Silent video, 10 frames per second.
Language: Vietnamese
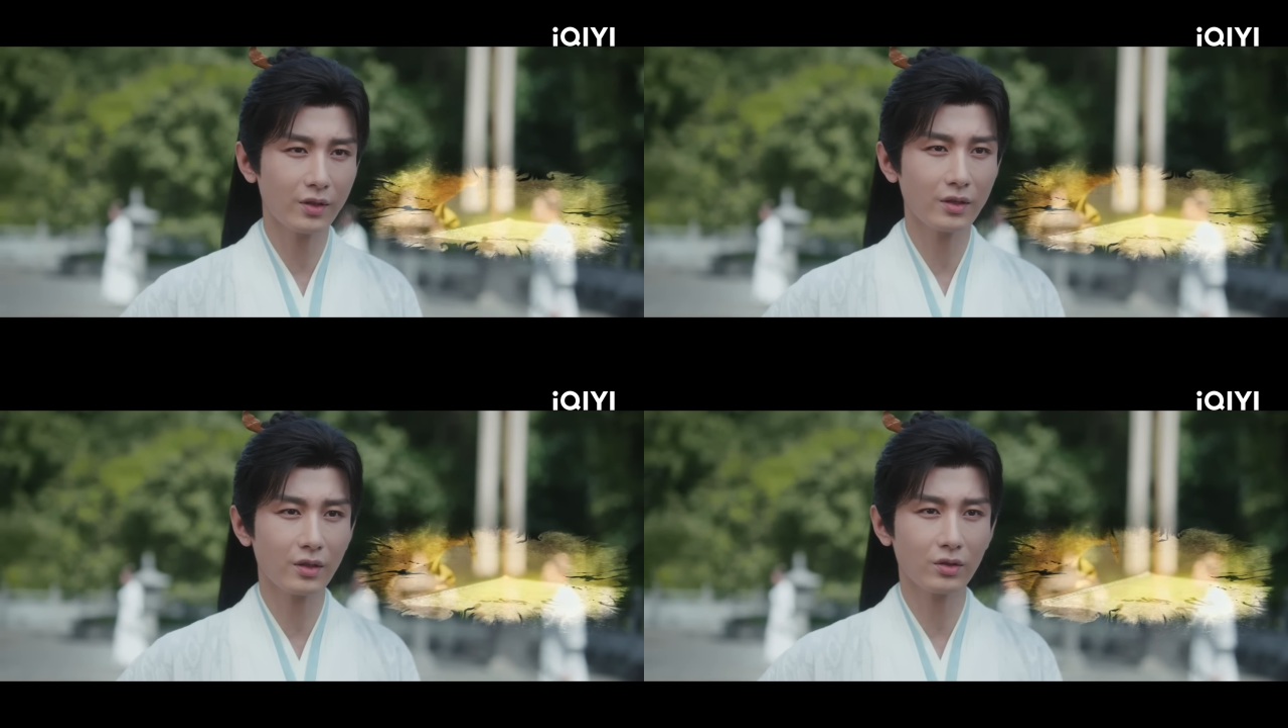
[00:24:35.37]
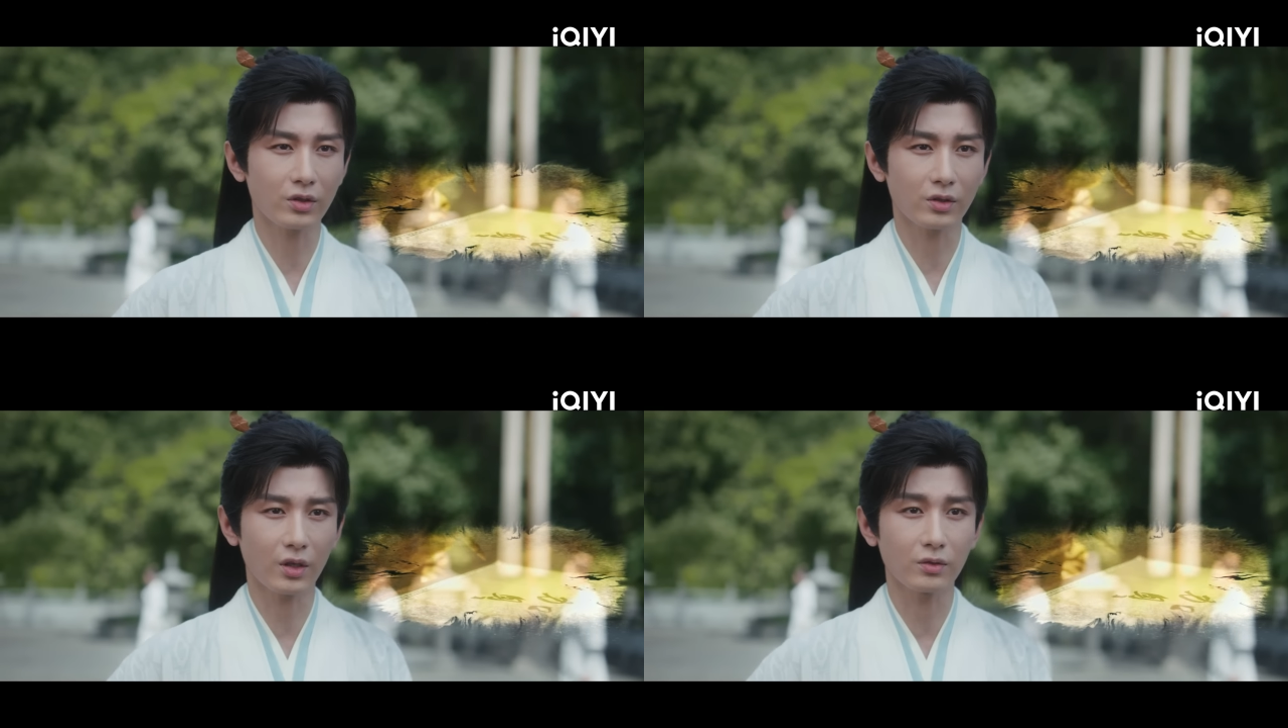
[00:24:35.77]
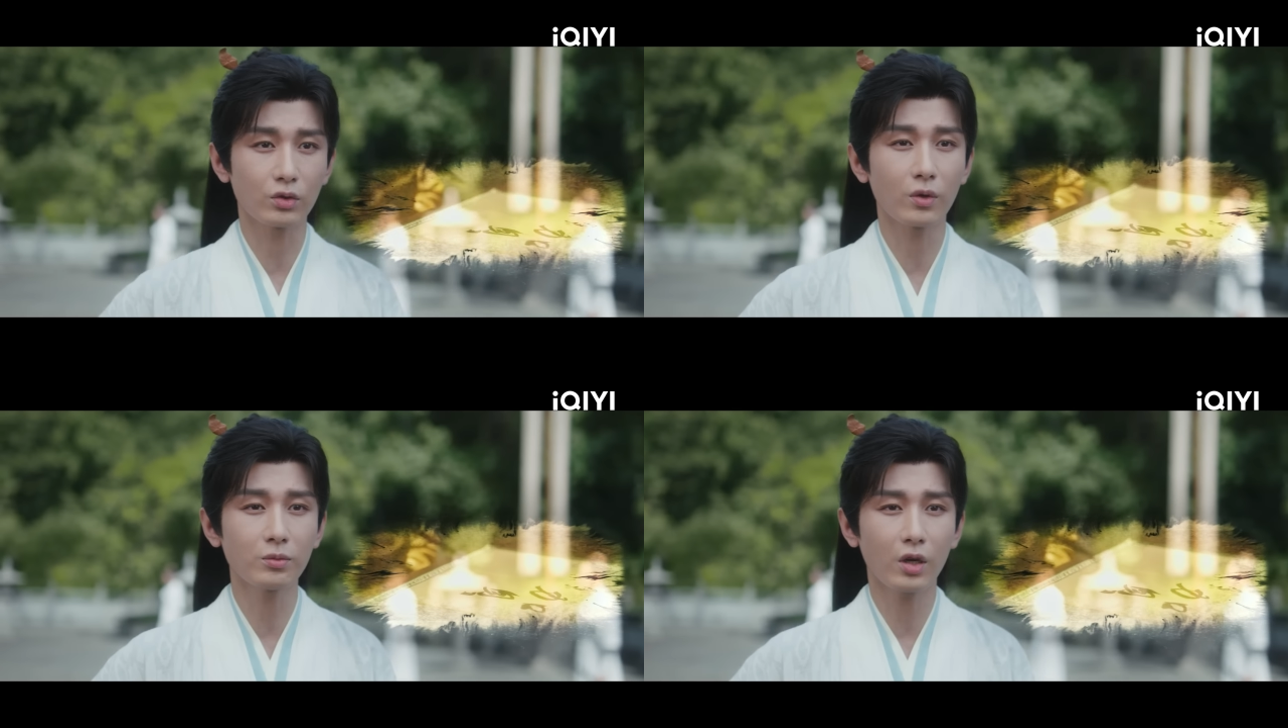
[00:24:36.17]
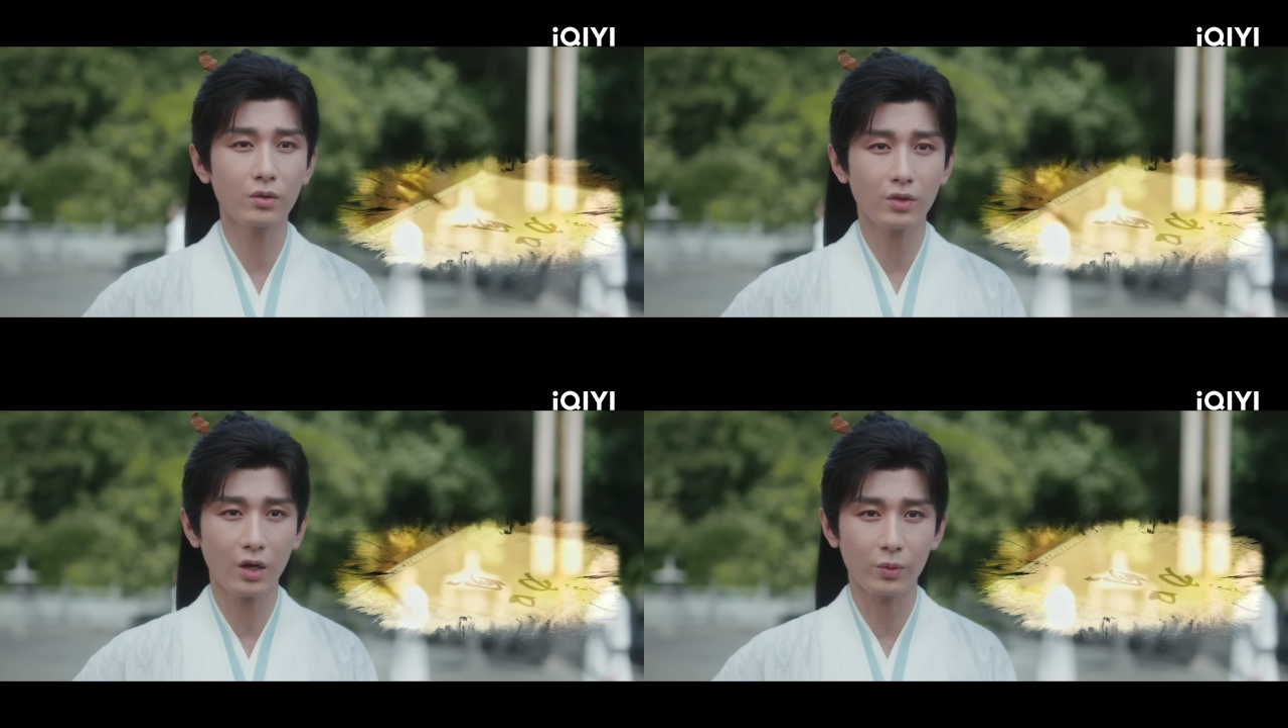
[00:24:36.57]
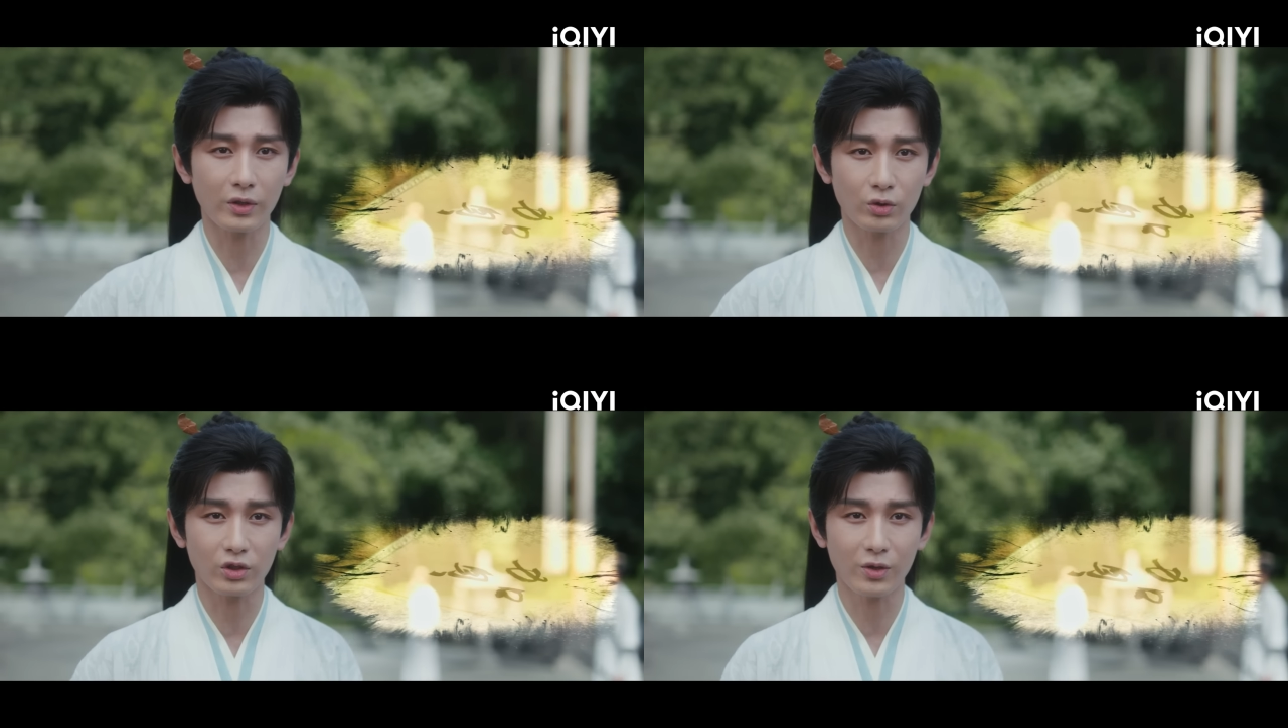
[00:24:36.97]
Trên tờ giấy tối qua, từ đầu
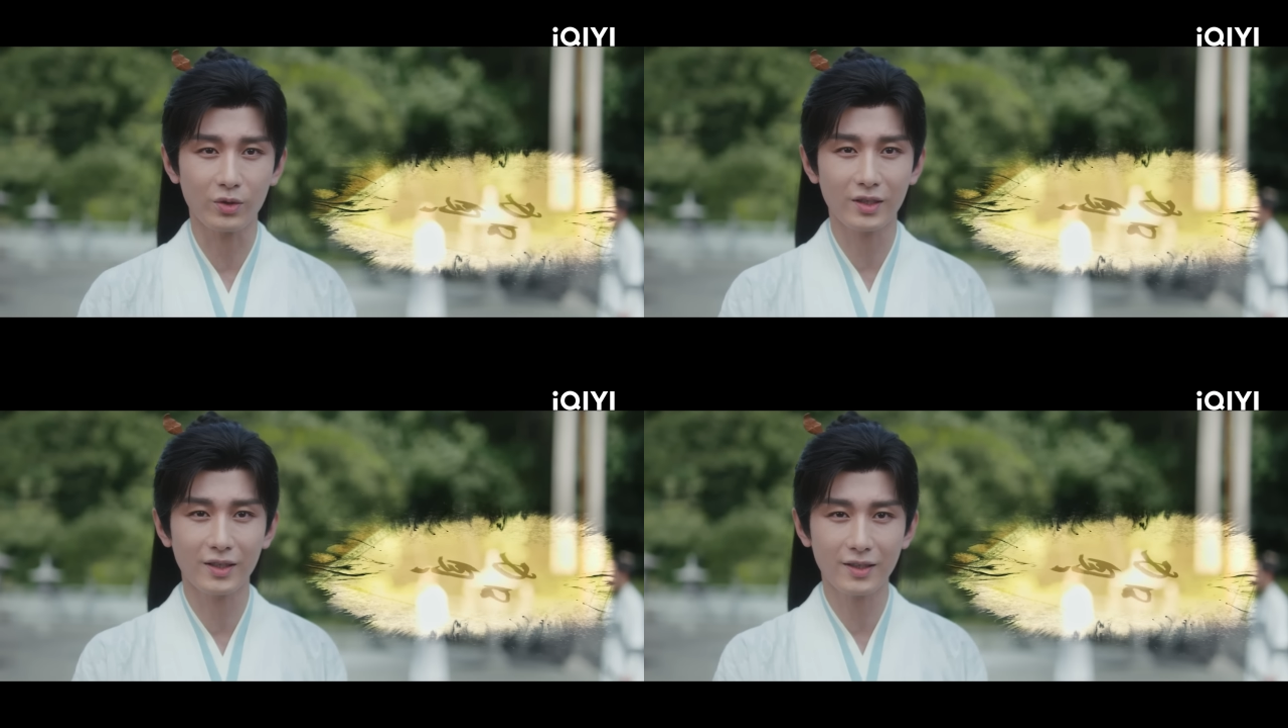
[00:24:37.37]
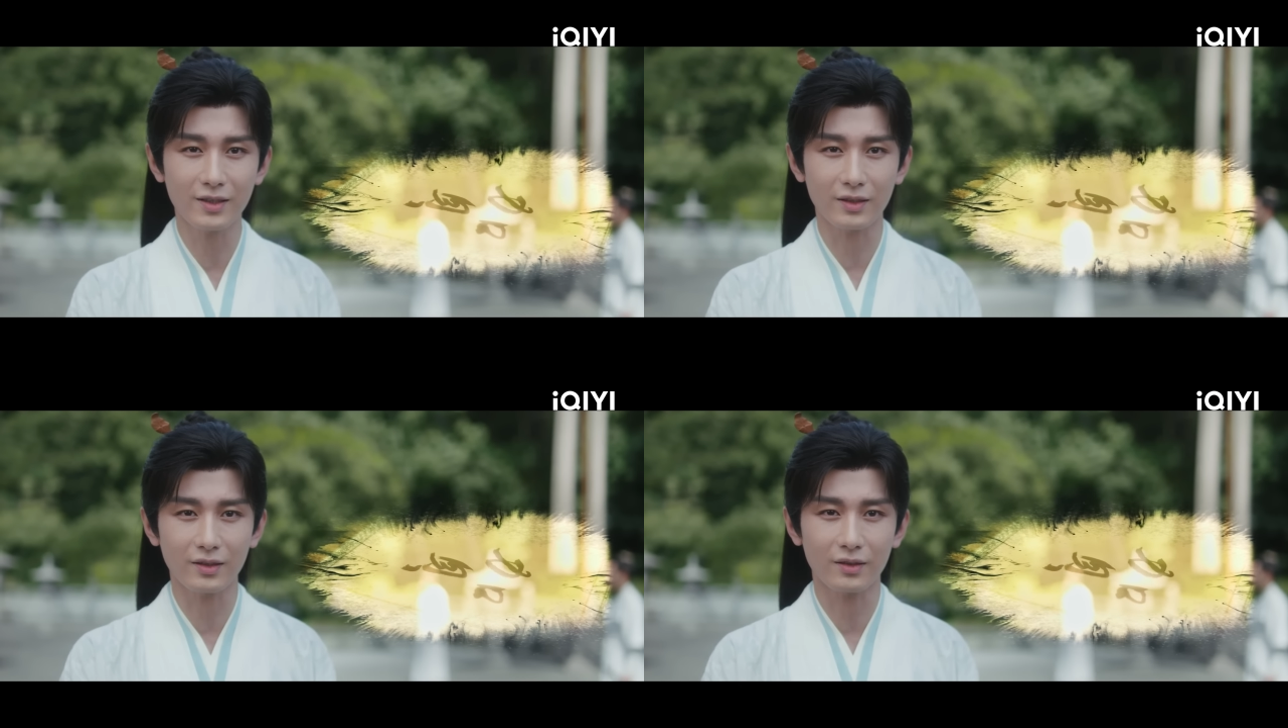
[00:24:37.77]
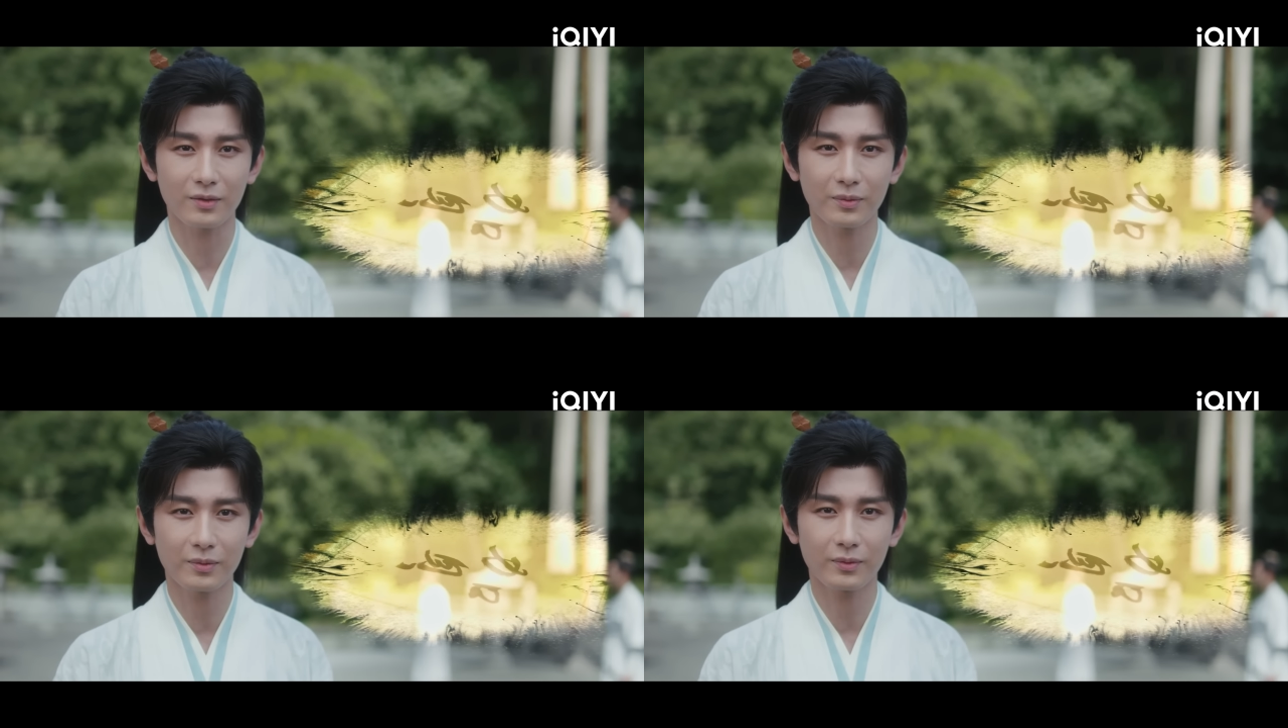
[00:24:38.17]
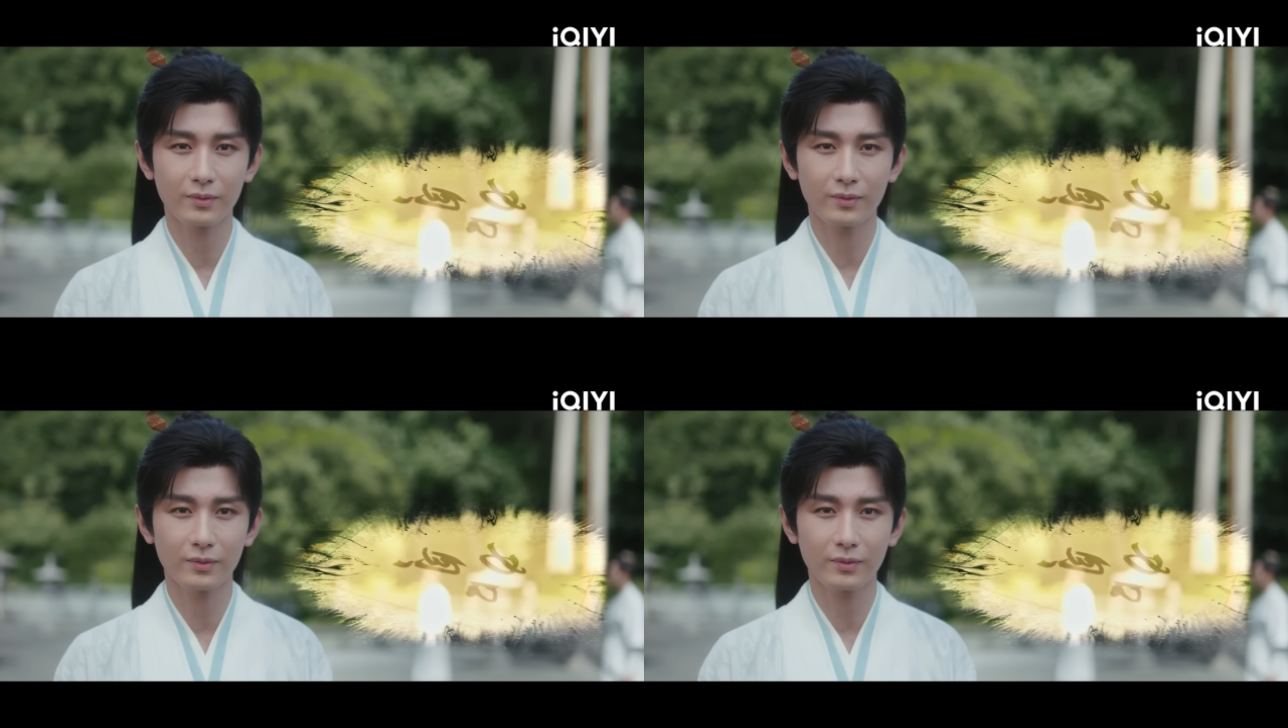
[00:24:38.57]
đến cuối chỉ có một chữ Hạ.